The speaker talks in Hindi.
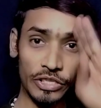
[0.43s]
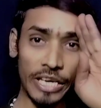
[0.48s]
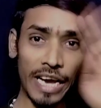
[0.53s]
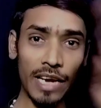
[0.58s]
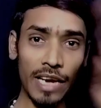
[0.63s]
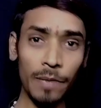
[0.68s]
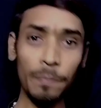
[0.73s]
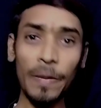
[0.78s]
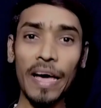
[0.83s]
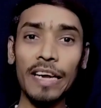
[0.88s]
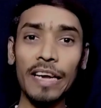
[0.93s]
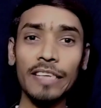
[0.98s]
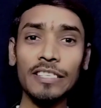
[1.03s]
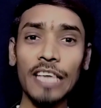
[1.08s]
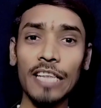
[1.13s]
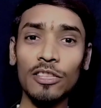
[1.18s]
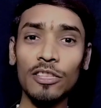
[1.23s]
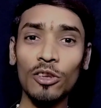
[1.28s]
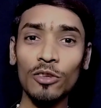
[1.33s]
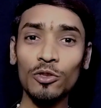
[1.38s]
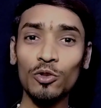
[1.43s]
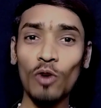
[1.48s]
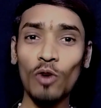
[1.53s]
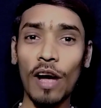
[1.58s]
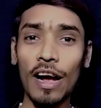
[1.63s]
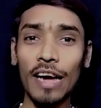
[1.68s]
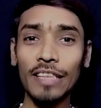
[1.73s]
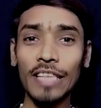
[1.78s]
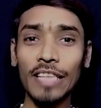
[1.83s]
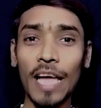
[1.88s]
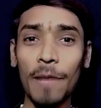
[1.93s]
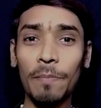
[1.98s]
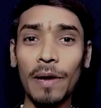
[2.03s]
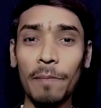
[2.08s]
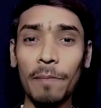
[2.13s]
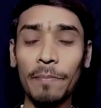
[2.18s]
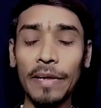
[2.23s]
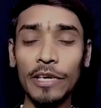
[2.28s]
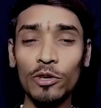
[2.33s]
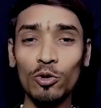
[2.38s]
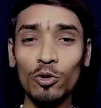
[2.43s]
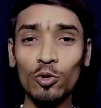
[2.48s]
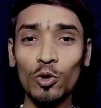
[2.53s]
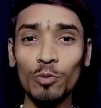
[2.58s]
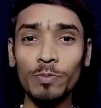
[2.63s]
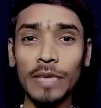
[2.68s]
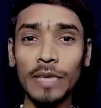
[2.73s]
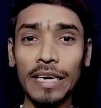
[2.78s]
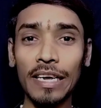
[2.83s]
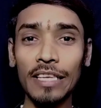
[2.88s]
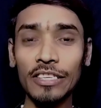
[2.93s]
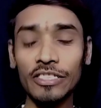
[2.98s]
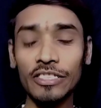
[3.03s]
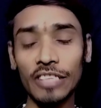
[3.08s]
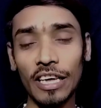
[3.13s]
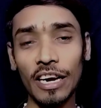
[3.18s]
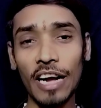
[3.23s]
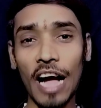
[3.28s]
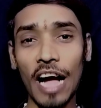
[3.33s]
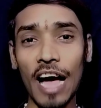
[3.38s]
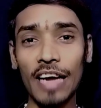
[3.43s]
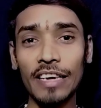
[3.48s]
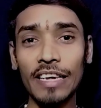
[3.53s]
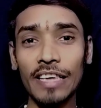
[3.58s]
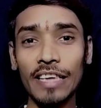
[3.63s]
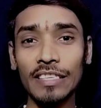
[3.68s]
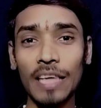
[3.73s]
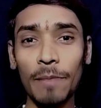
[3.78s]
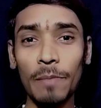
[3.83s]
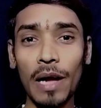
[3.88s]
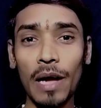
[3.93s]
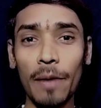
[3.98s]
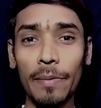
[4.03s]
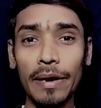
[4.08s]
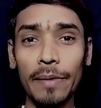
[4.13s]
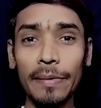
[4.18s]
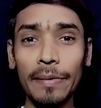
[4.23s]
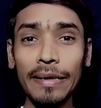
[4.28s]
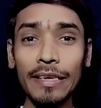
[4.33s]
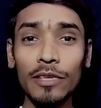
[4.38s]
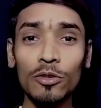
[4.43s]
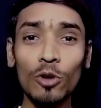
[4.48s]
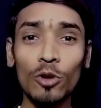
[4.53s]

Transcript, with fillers: जय हिंद प्यारे साथियों स्वागत है आपका अपने YouTube चैनल सरकारी एग्जाम खबरी में